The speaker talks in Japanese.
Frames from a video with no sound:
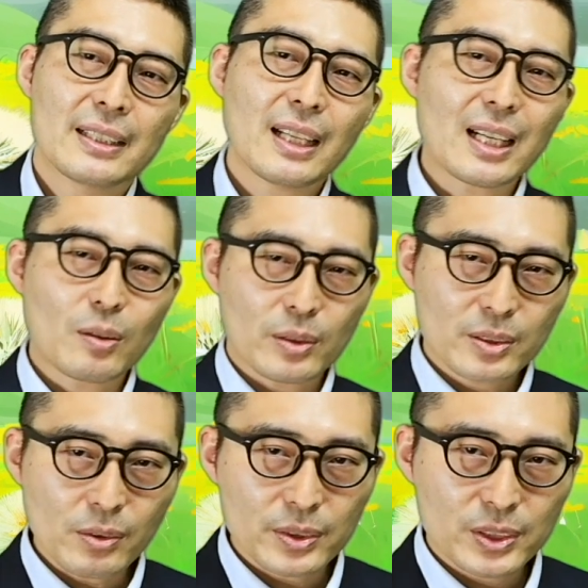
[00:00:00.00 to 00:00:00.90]
だからこれ
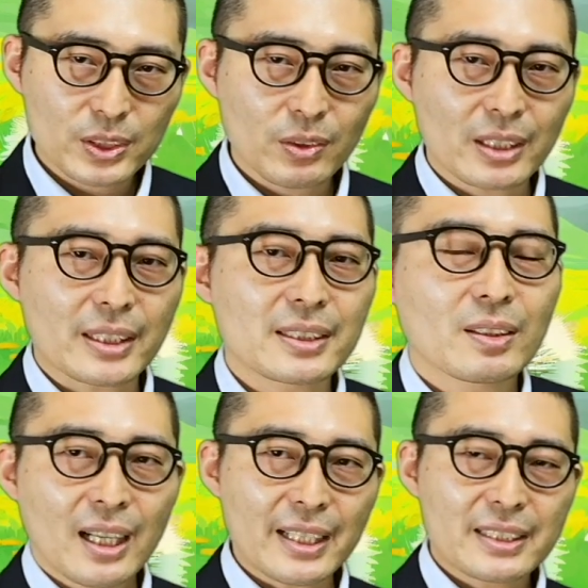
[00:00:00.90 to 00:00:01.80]
すごく重要なんです。
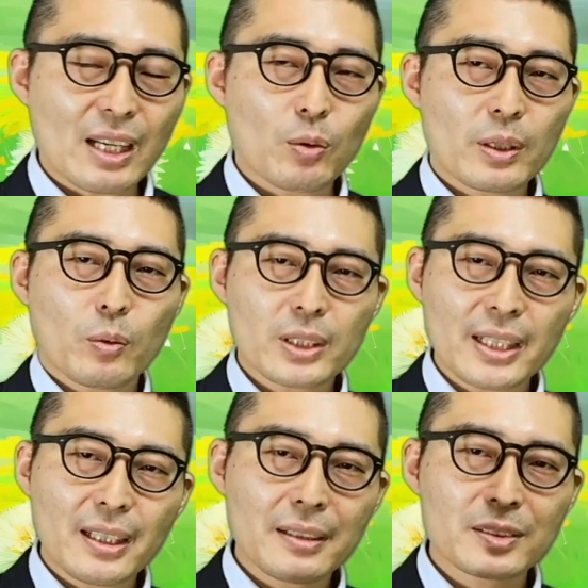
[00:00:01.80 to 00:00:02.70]
はい、じゃあこれ答
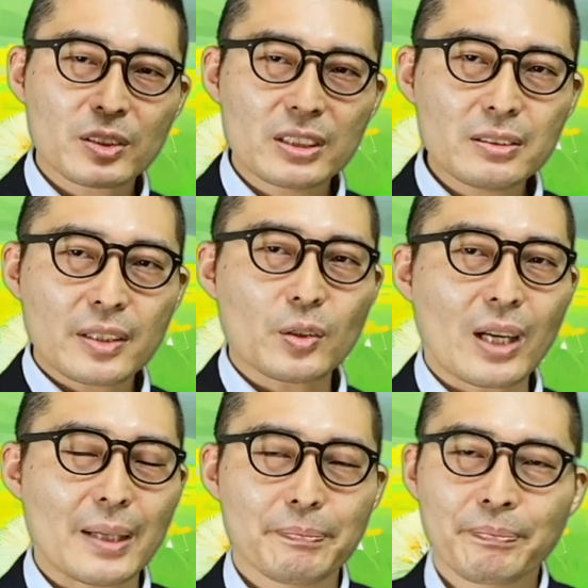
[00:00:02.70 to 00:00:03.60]
えられる人いるでしょう
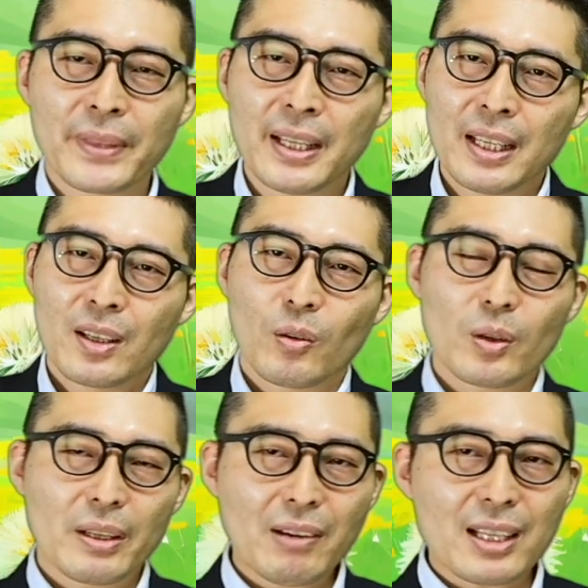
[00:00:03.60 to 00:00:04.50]
かこ
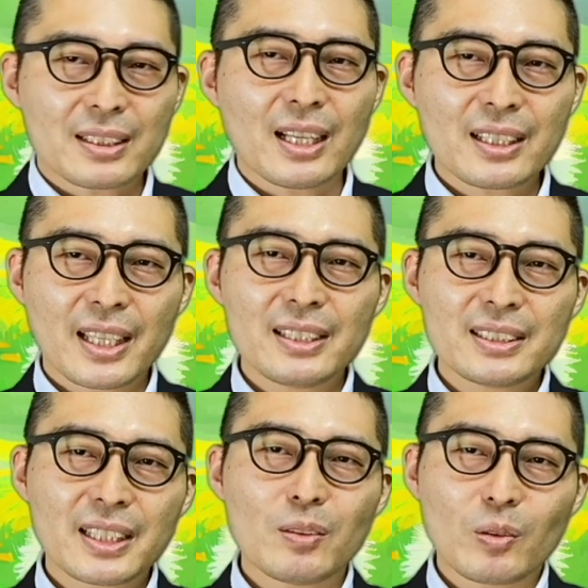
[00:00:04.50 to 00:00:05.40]
れは、宅建
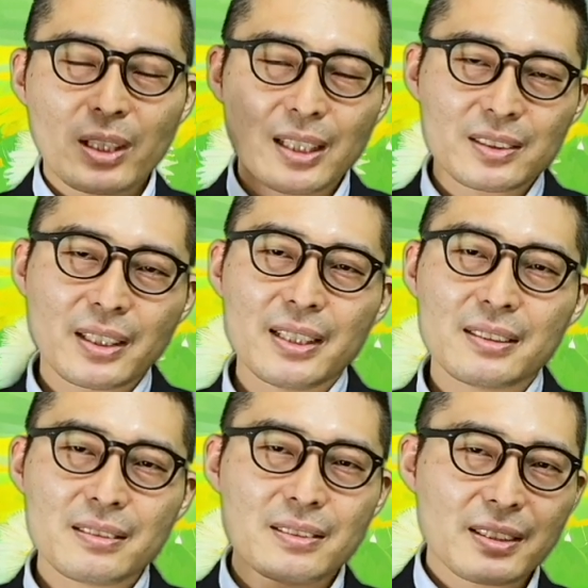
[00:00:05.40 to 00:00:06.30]
試験をこれから受験
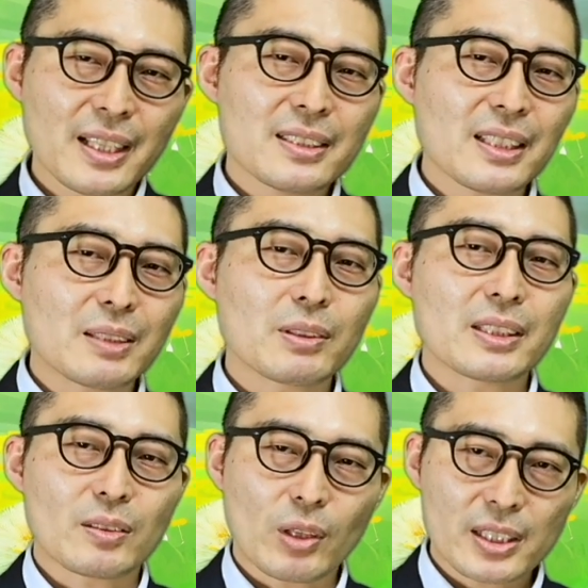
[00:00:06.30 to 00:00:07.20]
する受験生にもで
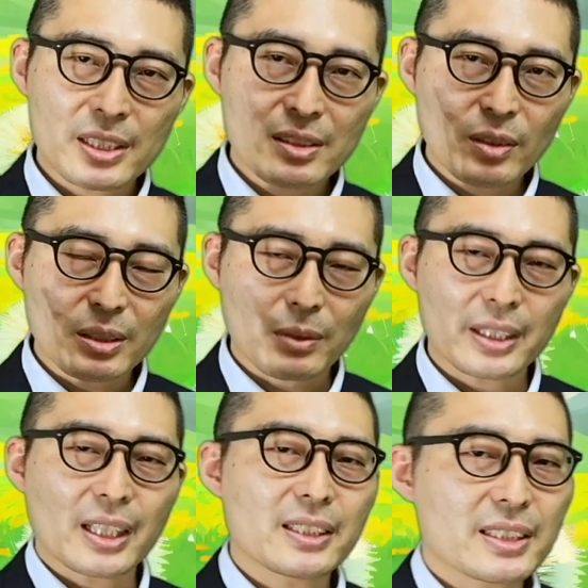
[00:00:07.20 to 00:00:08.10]
すね、これは知っといてもらい
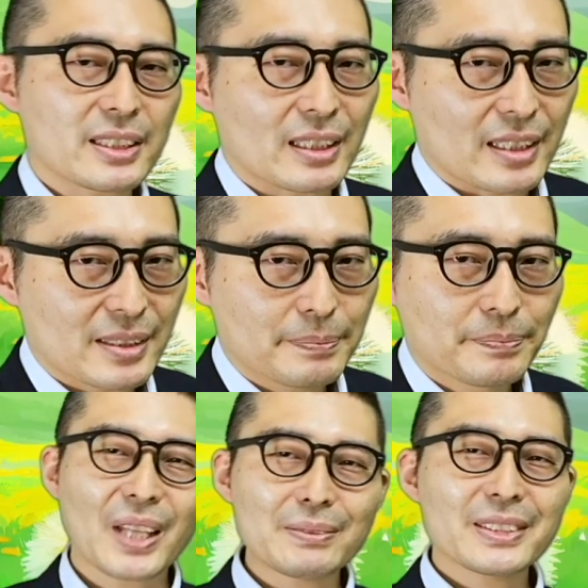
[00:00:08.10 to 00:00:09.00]
たい知識なんです。
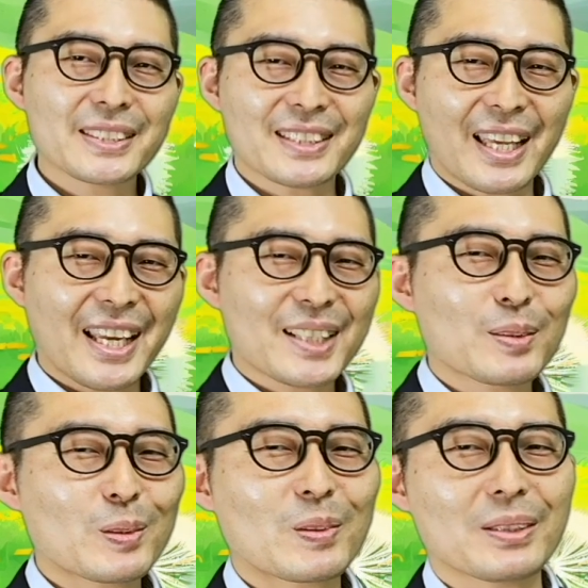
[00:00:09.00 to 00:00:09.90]
多分ですね、えー
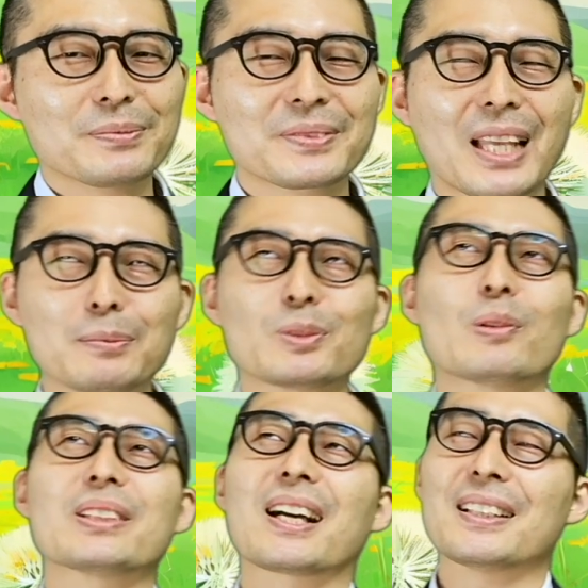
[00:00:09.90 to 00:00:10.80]
ととか、うん、多分
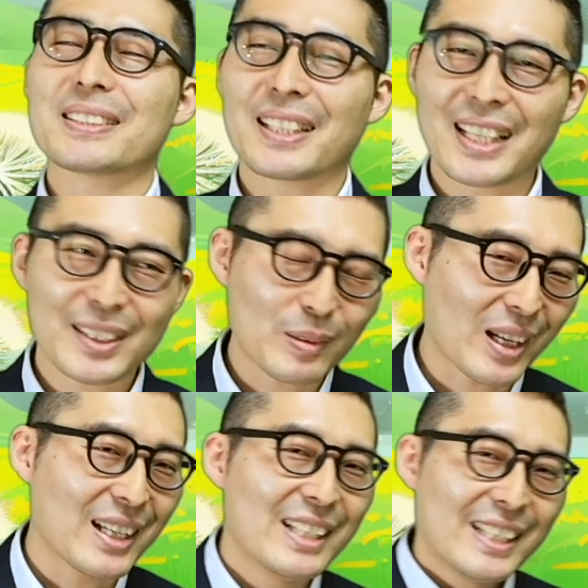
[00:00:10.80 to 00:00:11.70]
こんな感じかなと
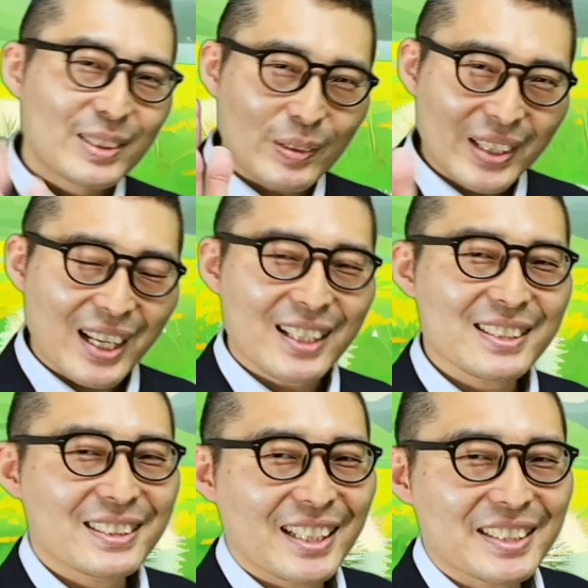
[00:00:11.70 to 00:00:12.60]
か、そんな感
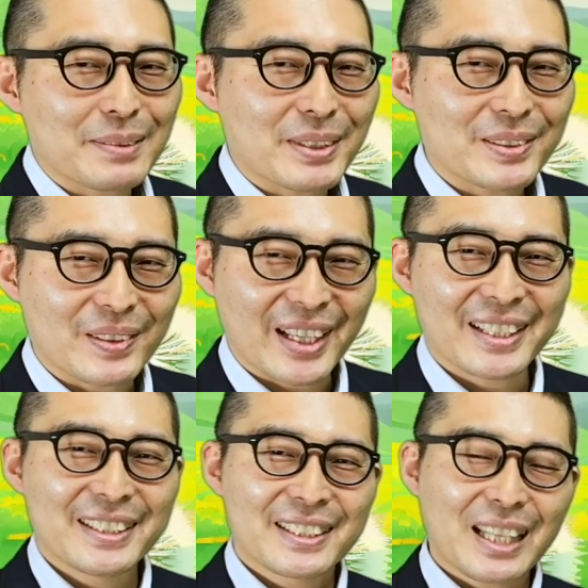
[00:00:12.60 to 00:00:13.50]
じになっちゃいますよね。
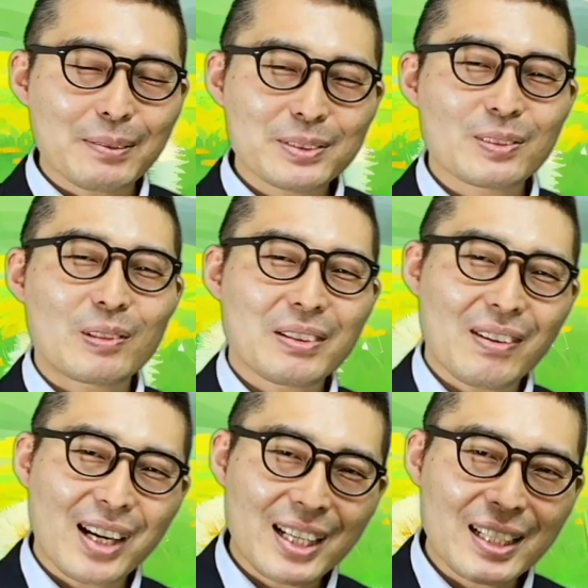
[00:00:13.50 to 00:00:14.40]
多分これは
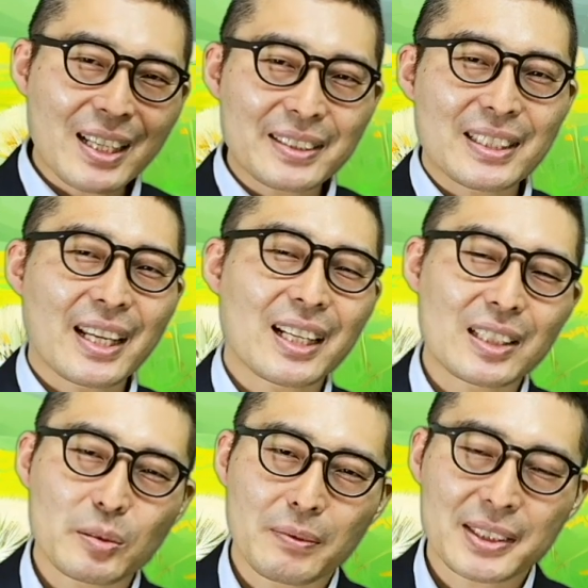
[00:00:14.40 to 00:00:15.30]
わからないんじゃないか
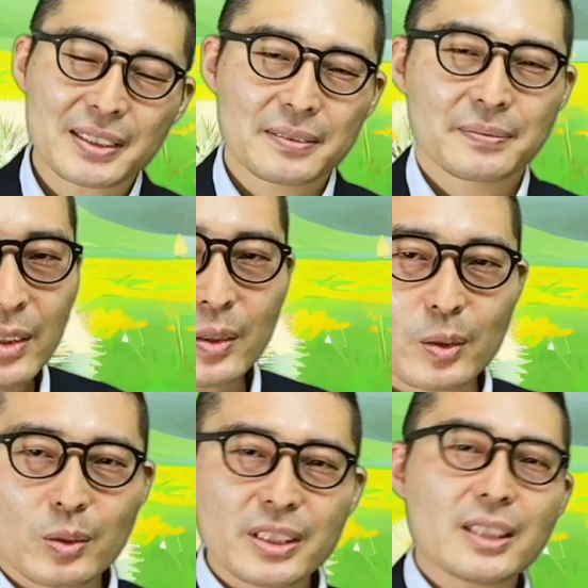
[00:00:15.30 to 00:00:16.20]
なと思います。ということ
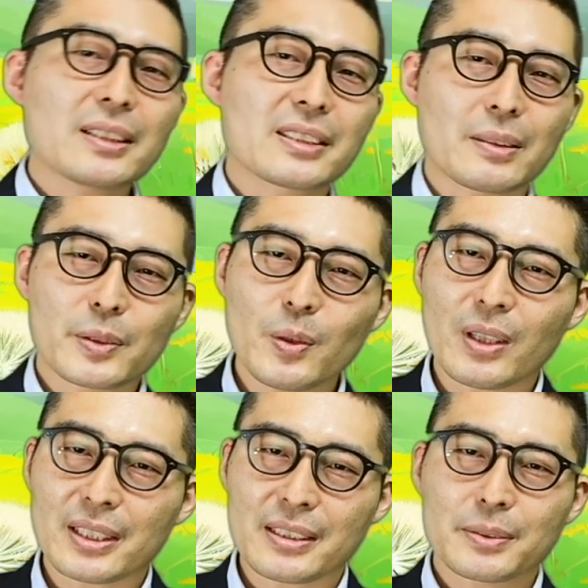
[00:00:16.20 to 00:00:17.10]
で、突然なんですけども、今日か
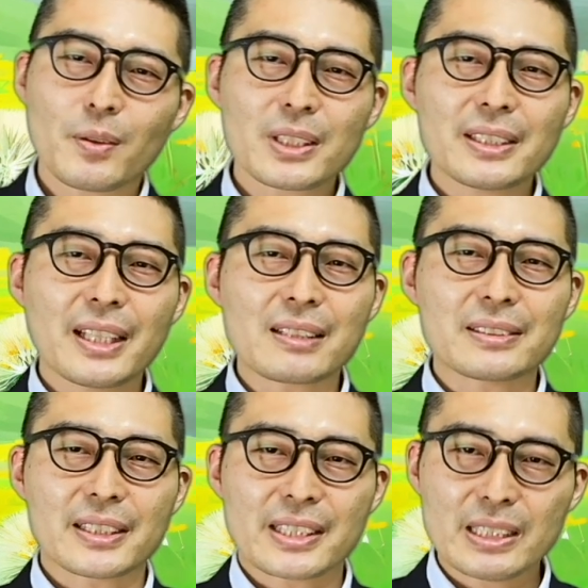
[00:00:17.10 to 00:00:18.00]
らですね、不動産大学に
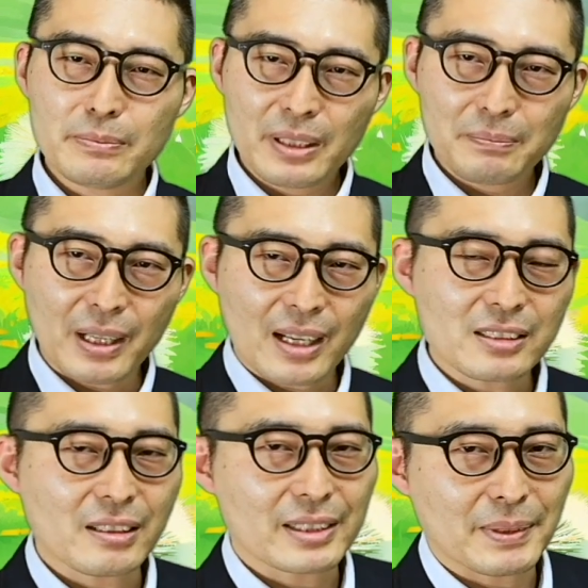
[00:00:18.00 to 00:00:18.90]
ですね、新メンバーが
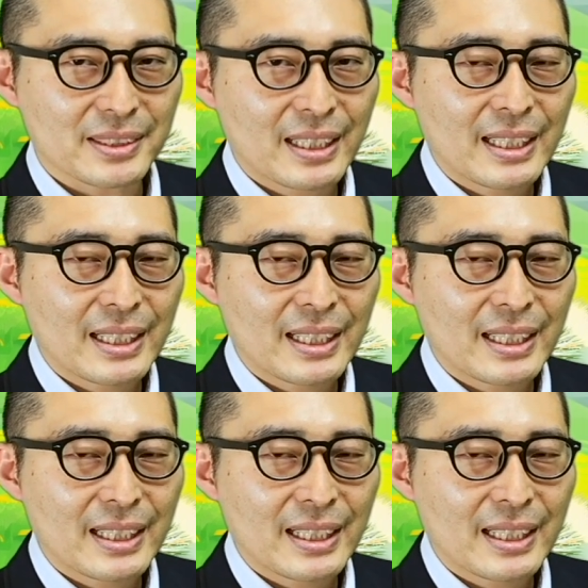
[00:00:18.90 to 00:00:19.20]
加わります。